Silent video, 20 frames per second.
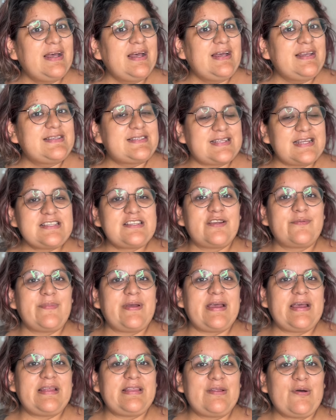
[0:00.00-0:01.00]
Cette
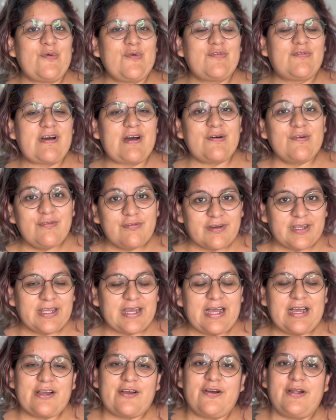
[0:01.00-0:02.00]
semaine, on va ouvrir
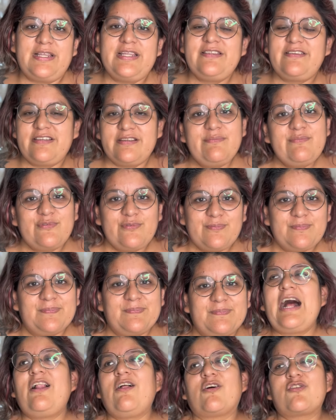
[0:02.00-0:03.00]
un colis Timou.
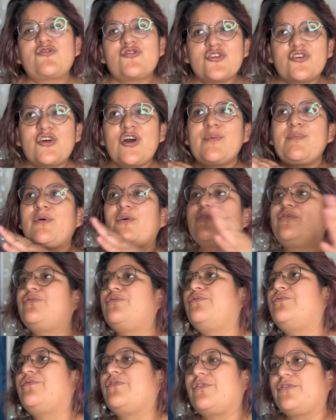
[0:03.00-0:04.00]
Alors je commande
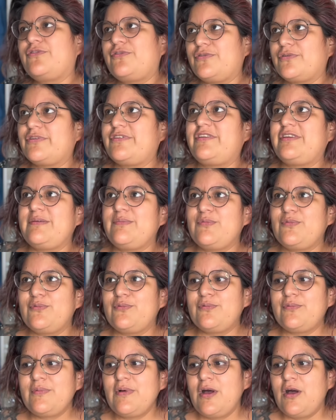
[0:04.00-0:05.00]
souvent sur
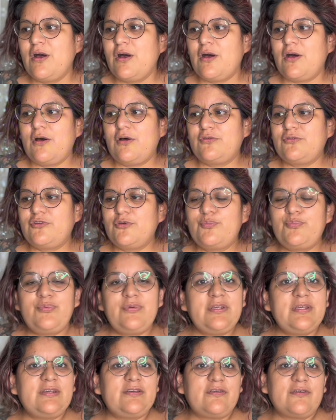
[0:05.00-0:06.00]
Timou, euh,
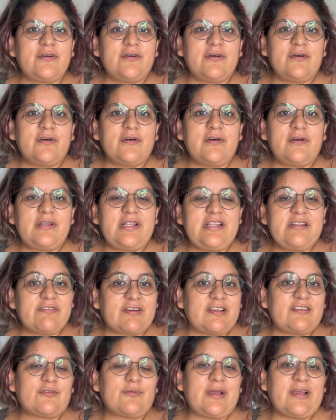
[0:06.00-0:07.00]
depuis que
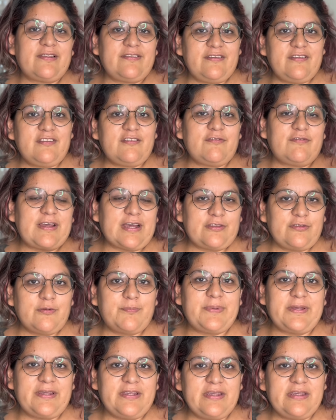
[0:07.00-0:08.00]
livraison existe vers nos
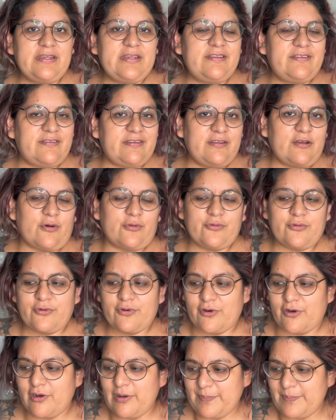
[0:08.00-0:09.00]
pays ici en
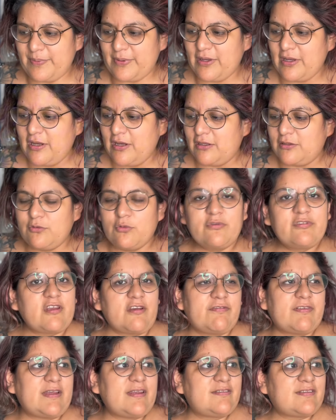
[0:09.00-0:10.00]
Europe, donc ça,
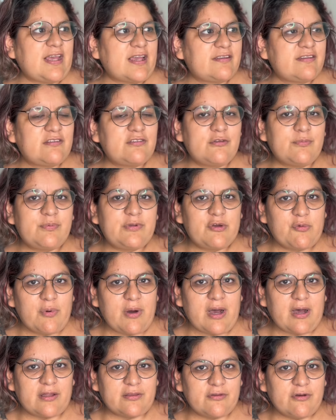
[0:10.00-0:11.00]
fait, ça existe depuis quoi,
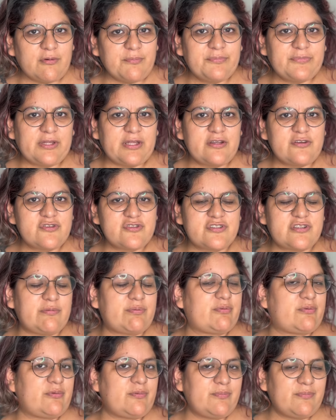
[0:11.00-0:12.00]
un an peut-être, je ne sais
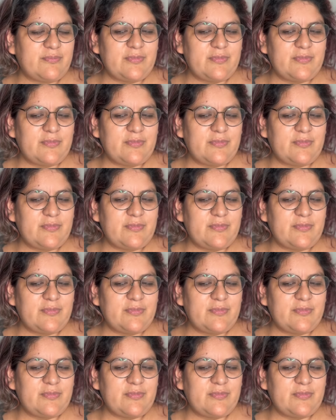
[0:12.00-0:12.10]
plus.